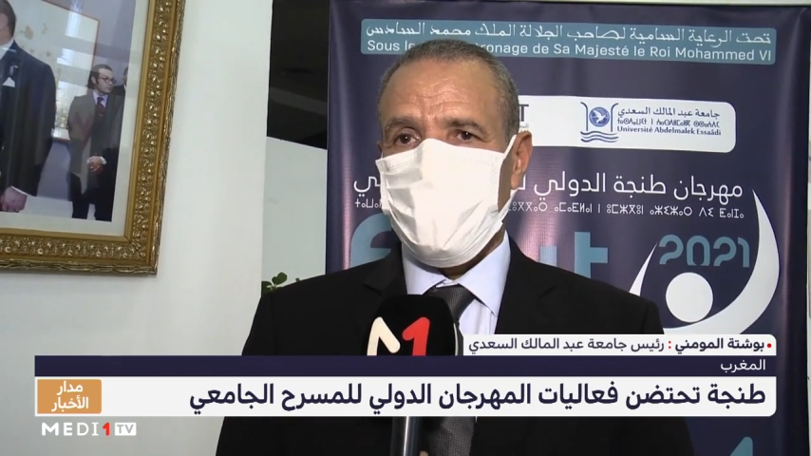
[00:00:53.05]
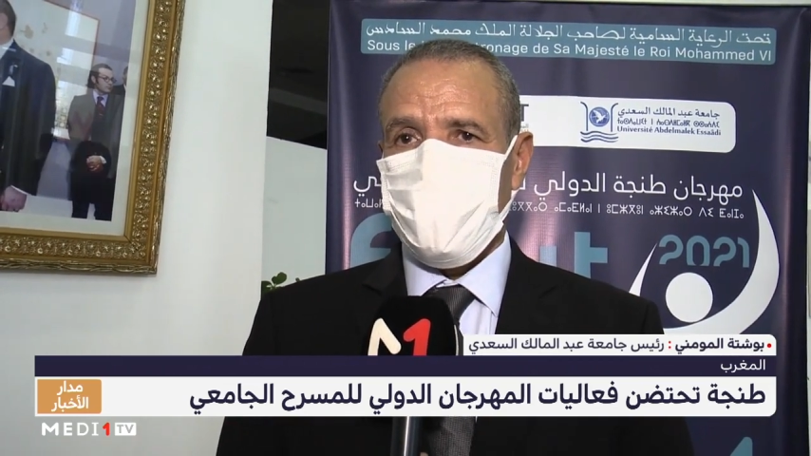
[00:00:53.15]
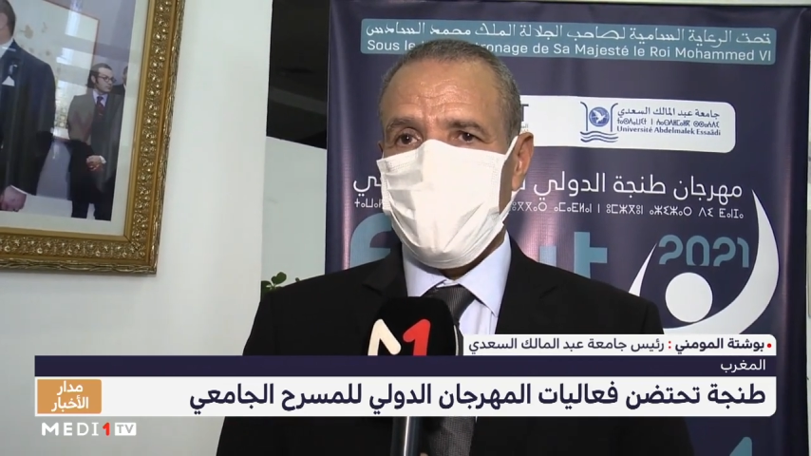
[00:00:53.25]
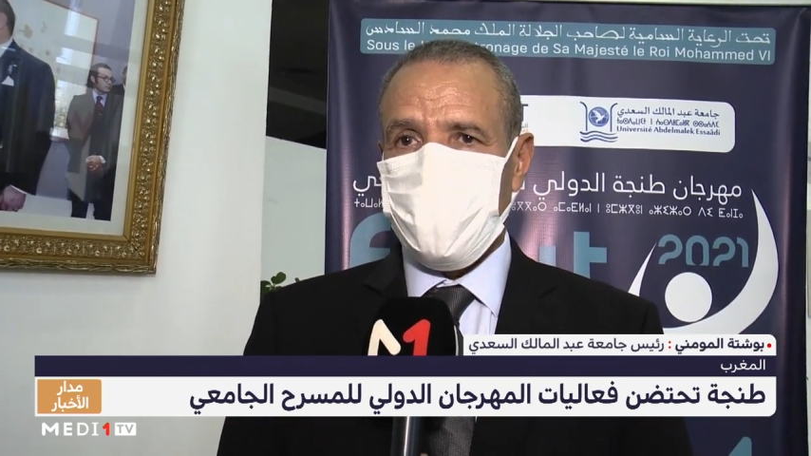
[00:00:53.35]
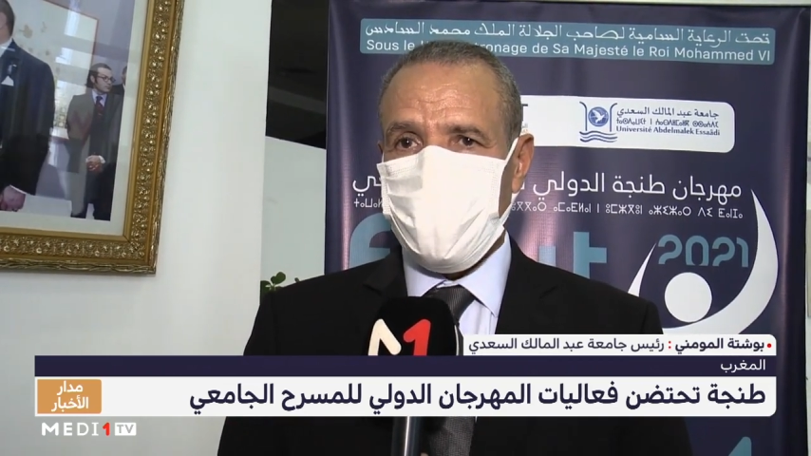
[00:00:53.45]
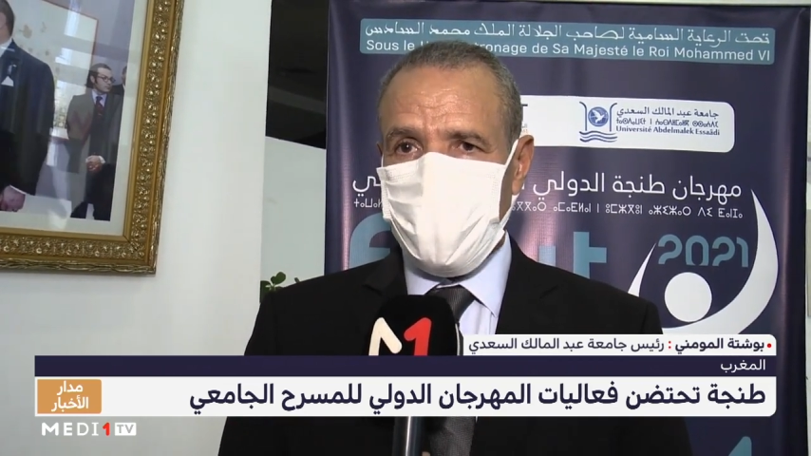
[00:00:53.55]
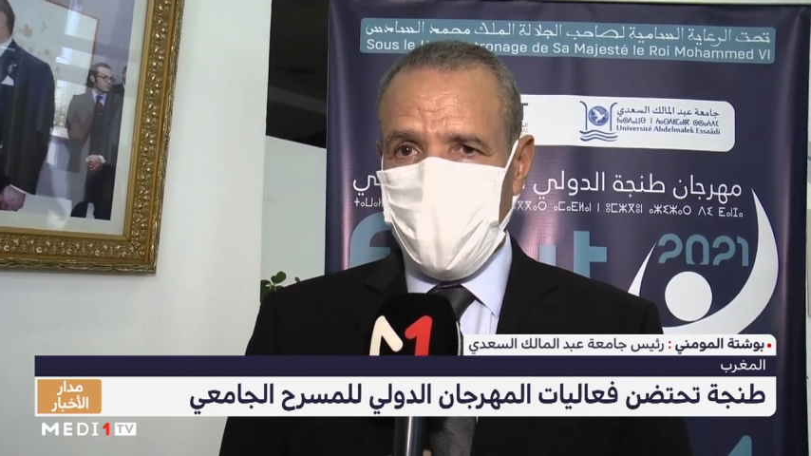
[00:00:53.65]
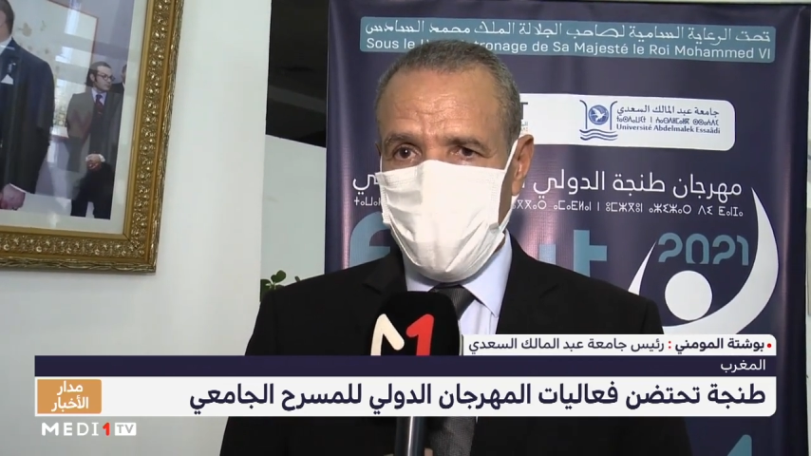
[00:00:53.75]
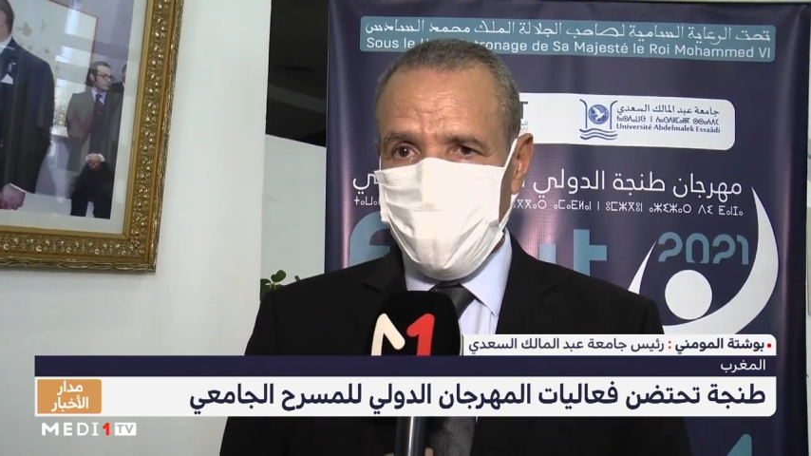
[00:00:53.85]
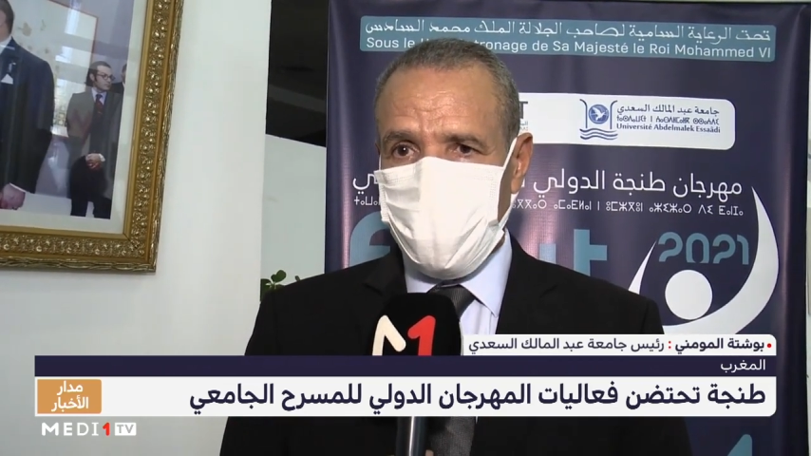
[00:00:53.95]
ما بين
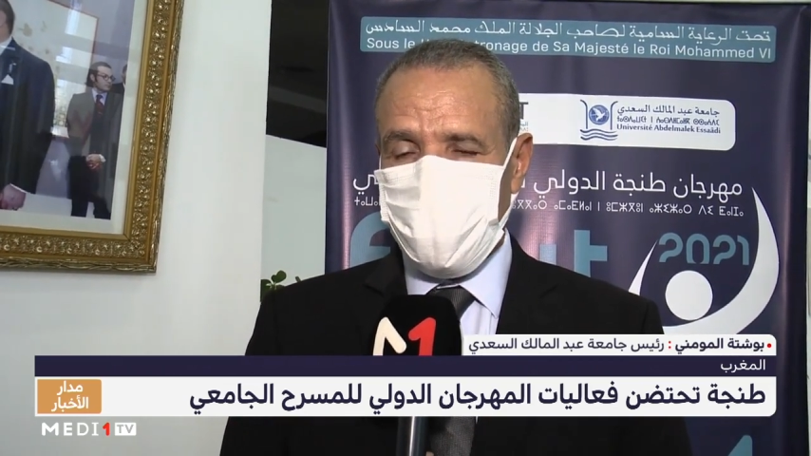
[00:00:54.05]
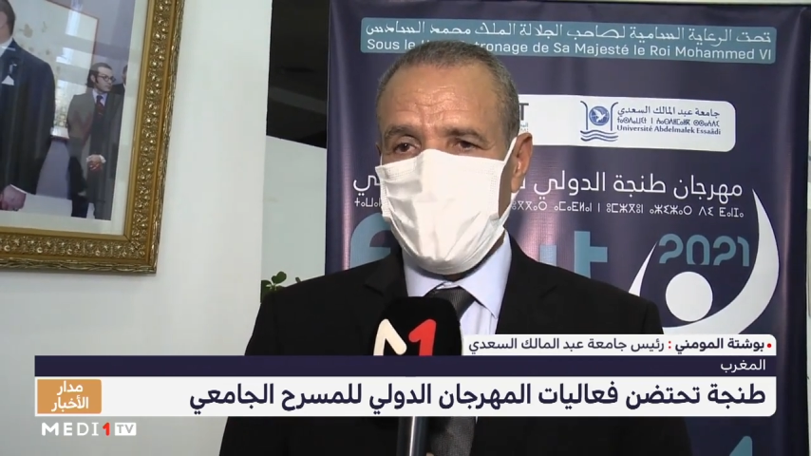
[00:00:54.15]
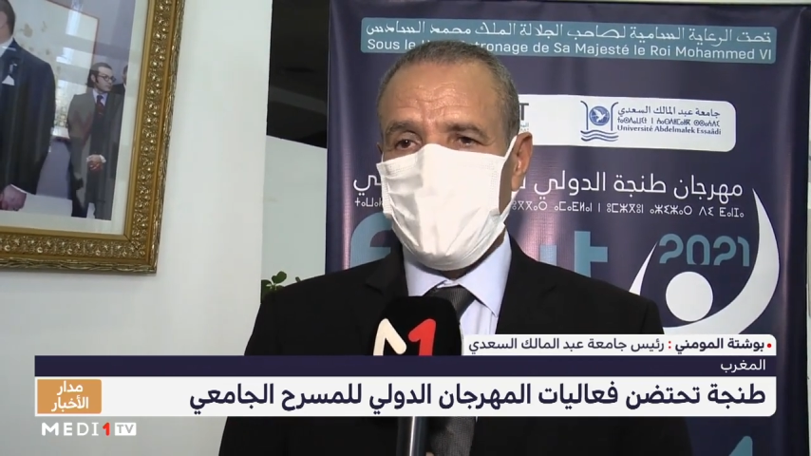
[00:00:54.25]
طلبة